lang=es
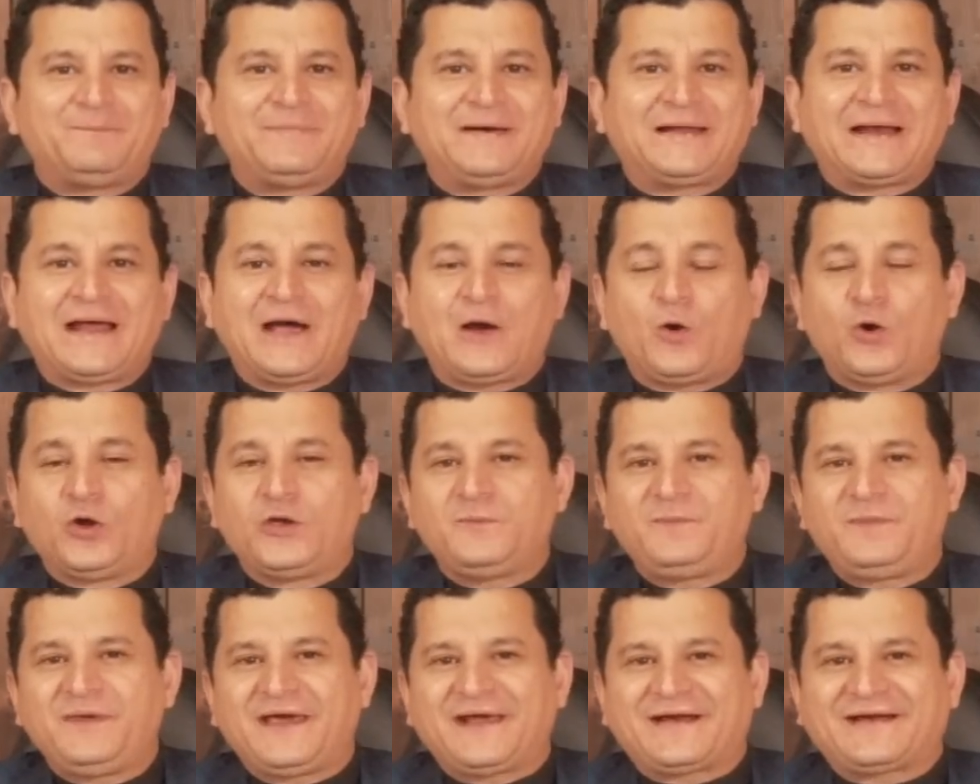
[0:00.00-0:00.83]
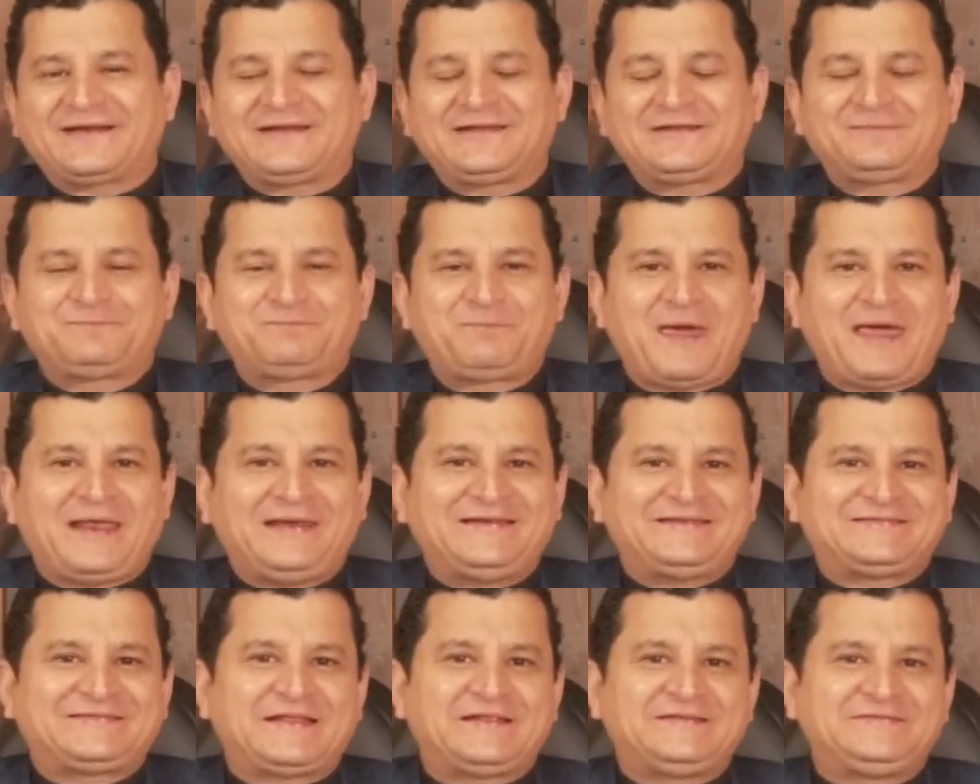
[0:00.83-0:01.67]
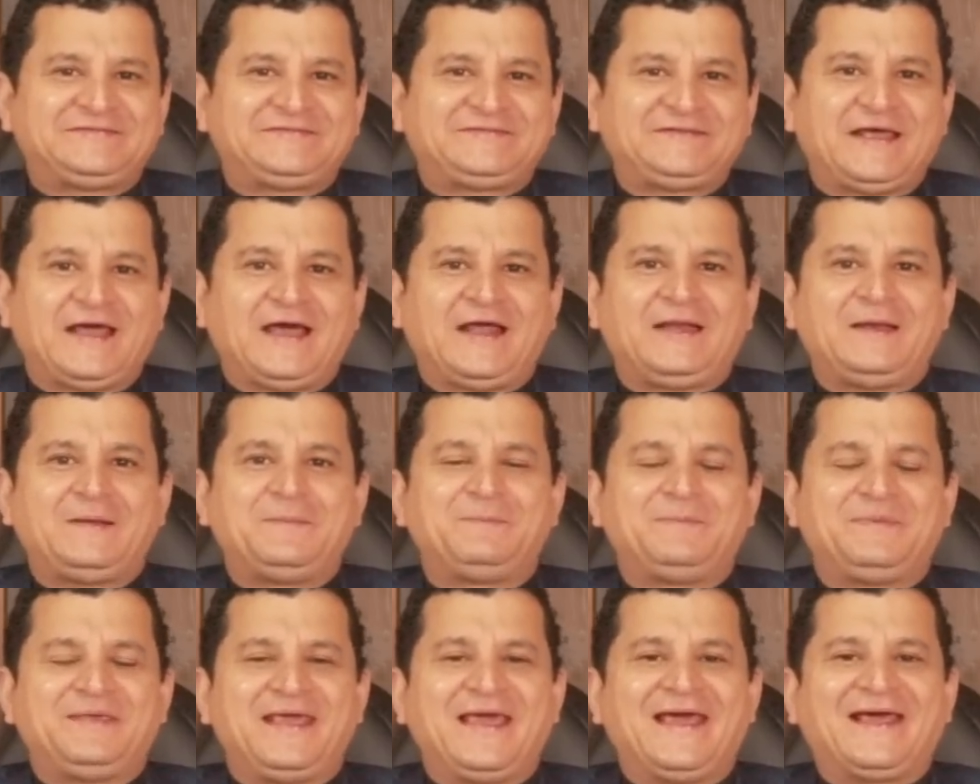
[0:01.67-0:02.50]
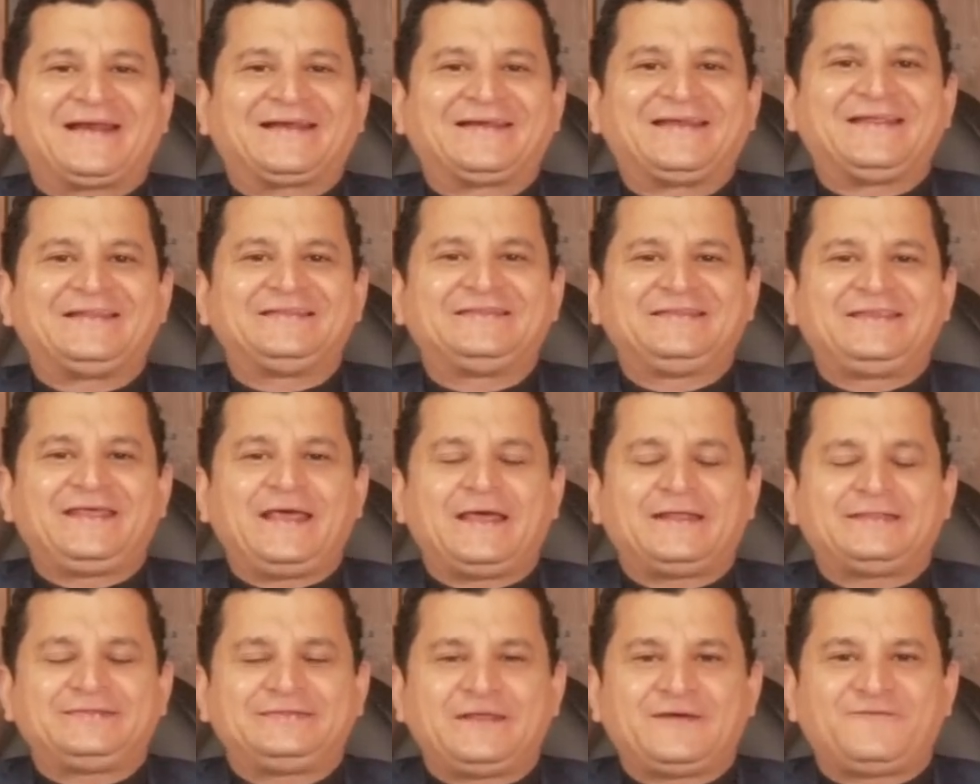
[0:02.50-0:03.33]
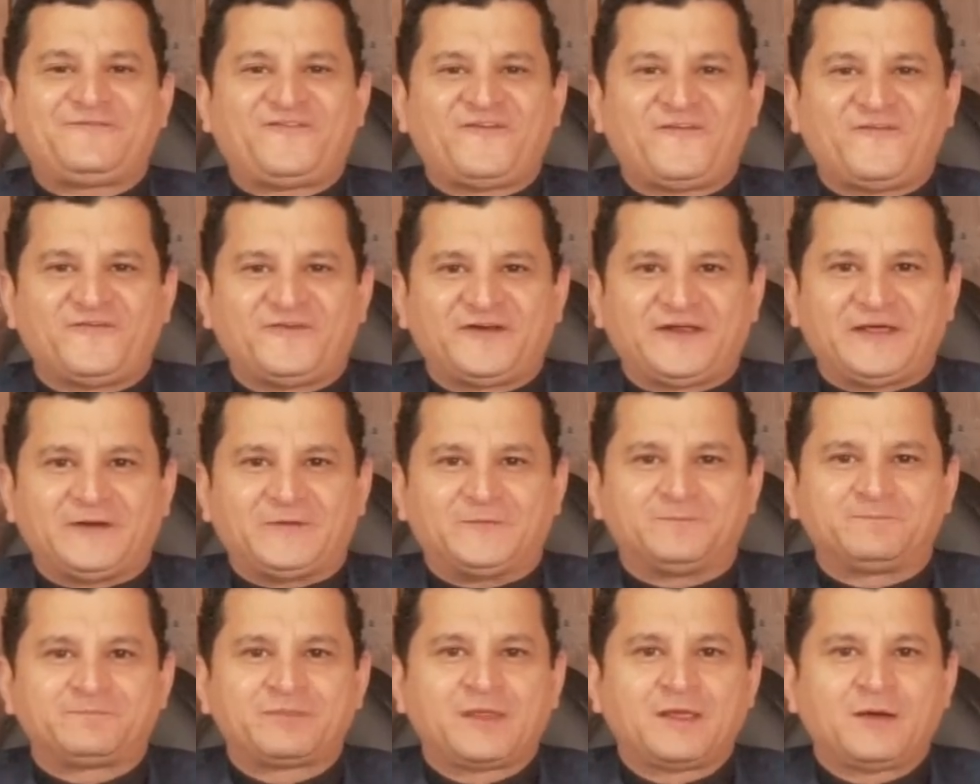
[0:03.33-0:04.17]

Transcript: para hoy viernes penitencial, viernes 10 de febrero.